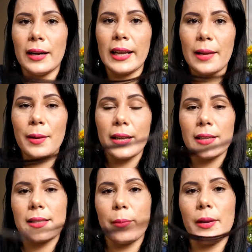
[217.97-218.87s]
Lembra que
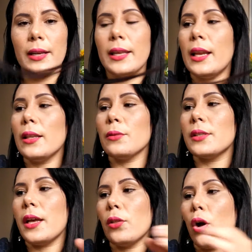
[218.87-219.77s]
esse cabelo aqui ele não
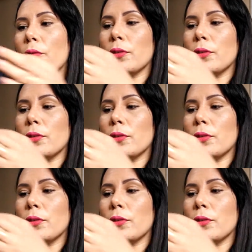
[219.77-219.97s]
se renova.